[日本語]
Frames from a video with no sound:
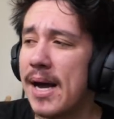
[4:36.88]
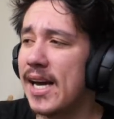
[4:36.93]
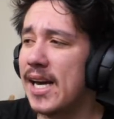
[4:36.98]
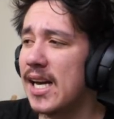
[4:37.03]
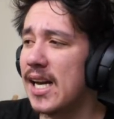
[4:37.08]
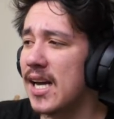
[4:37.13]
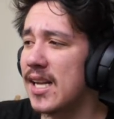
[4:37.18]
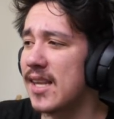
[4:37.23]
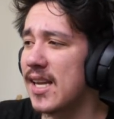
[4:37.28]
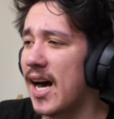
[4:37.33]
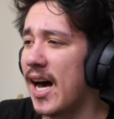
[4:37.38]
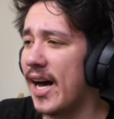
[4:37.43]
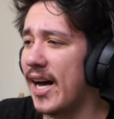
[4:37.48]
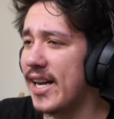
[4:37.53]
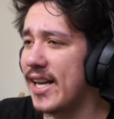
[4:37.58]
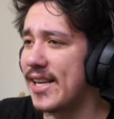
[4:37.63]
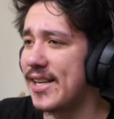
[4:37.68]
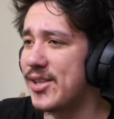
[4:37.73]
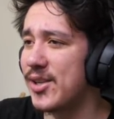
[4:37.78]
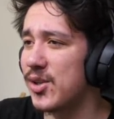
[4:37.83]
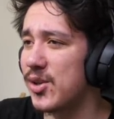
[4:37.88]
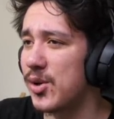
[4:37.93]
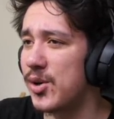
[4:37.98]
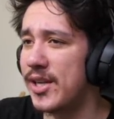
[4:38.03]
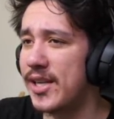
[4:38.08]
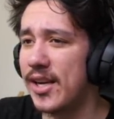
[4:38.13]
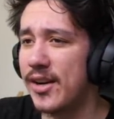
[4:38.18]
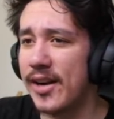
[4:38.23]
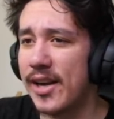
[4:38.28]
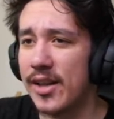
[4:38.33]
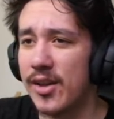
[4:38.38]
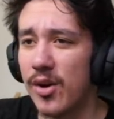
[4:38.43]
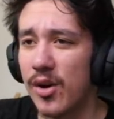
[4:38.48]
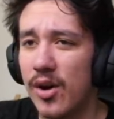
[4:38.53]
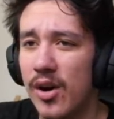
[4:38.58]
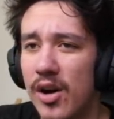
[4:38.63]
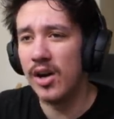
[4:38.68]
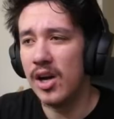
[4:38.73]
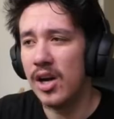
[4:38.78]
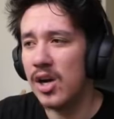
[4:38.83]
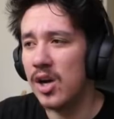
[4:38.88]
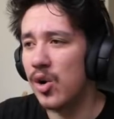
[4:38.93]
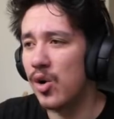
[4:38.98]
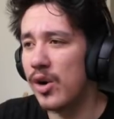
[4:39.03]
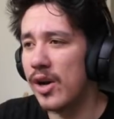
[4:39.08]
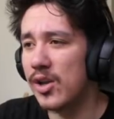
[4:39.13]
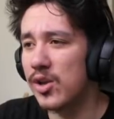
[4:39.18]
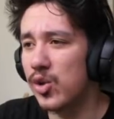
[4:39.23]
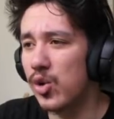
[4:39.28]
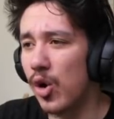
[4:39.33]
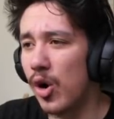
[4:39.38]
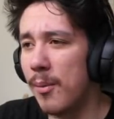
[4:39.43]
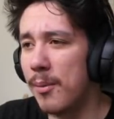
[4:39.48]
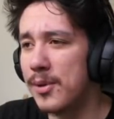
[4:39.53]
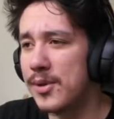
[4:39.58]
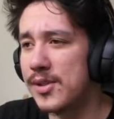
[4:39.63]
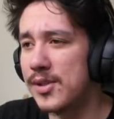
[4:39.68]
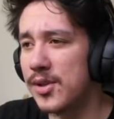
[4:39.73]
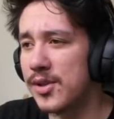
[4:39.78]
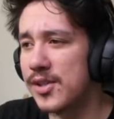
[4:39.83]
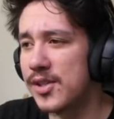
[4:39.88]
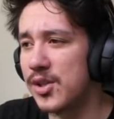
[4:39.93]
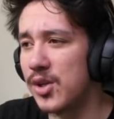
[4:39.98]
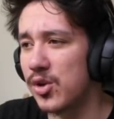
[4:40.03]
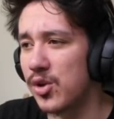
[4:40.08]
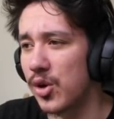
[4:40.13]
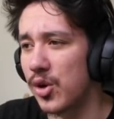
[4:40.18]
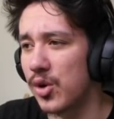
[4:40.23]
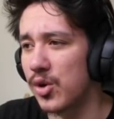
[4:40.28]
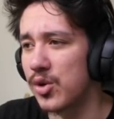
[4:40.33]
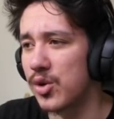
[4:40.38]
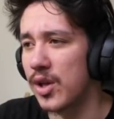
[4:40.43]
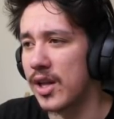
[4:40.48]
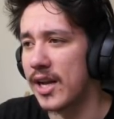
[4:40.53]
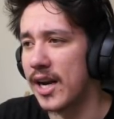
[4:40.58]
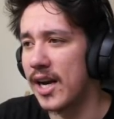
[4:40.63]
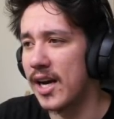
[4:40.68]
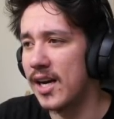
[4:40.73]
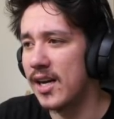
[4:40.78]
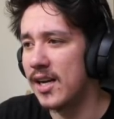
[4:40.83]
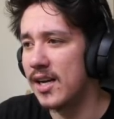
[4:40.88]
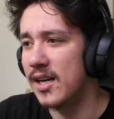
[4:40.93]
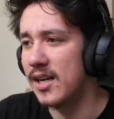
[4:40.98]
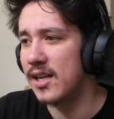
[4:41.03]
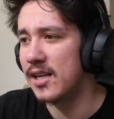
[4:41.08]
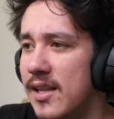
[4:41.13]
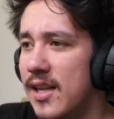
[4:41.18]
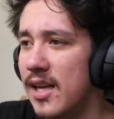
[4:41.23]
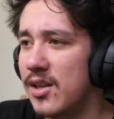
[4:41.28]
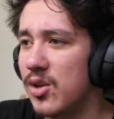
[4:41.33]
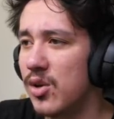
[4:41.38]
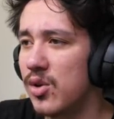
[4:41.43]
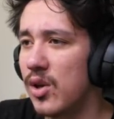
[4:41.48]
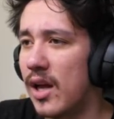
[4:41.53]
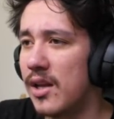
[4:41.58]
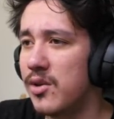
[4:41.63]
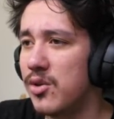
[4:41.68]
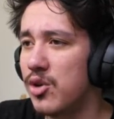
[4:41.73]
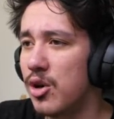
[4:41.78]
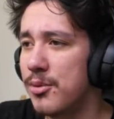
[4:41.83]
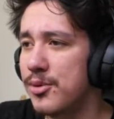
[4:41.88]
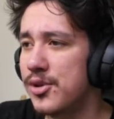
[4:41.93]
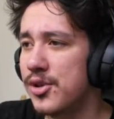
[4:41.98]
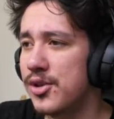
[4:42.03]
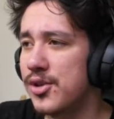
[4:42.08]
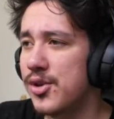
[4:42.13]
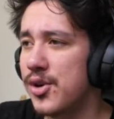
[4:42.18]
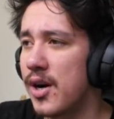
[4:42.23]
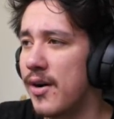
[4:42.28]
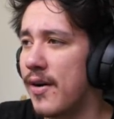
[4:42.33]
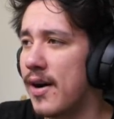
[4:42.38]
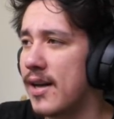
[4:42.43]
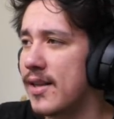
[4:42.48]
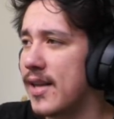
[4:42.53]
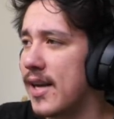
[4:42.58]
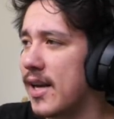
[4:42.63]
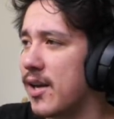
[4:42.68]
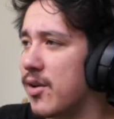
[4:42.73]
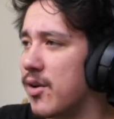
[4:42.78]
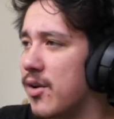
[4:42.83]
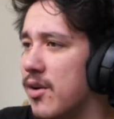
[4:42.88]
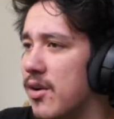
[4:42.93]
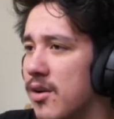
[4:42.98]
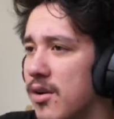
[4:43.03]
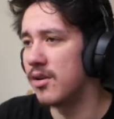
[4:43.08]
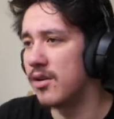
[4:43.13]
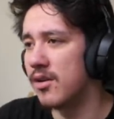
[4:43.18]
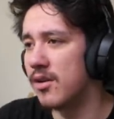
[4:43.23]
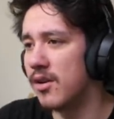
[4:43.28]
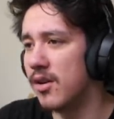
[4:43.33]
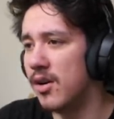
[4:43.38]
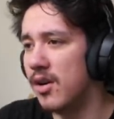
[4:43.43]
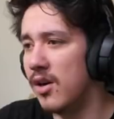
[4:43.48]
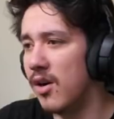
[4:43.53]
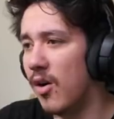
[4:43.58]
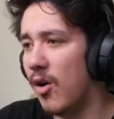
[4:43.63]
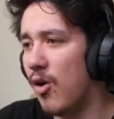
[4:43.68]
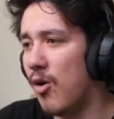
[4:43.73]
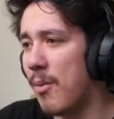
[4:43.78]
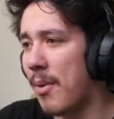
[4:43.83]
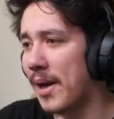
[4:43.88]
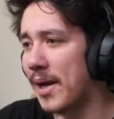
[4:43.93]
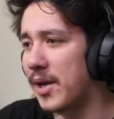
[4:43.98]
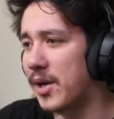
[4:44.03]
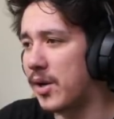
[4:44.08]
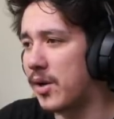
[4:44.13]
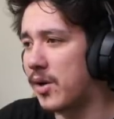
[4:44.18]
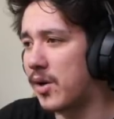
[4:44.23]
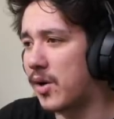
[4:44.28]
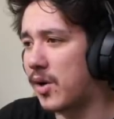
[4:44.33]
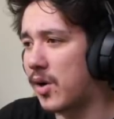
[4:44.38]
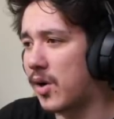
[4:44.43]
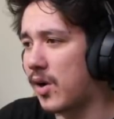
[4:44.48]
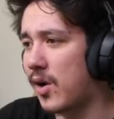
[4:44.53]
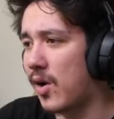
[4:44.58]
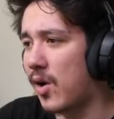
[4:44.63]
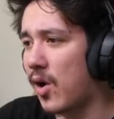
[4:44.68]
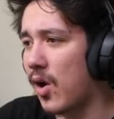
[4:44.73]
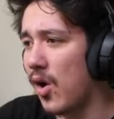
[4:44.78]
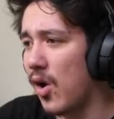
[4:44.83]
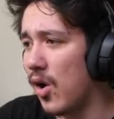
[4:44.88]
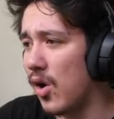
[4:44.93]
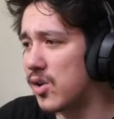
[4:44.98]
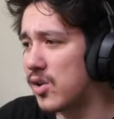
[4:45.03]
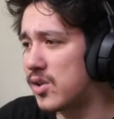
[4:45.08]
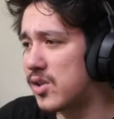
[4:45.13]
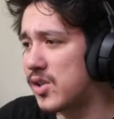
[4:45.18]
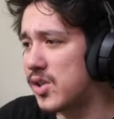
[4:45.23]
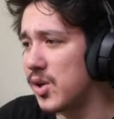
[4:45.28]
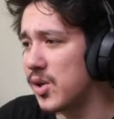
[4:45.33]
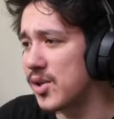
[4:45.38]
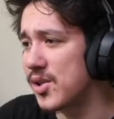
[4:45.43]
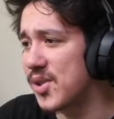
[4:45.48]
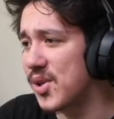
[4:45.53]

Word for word: からあった針にちょっと似てるけど、これは動物の角とのことだな。何の動物の角かわかんないけど。オーマイゴー！強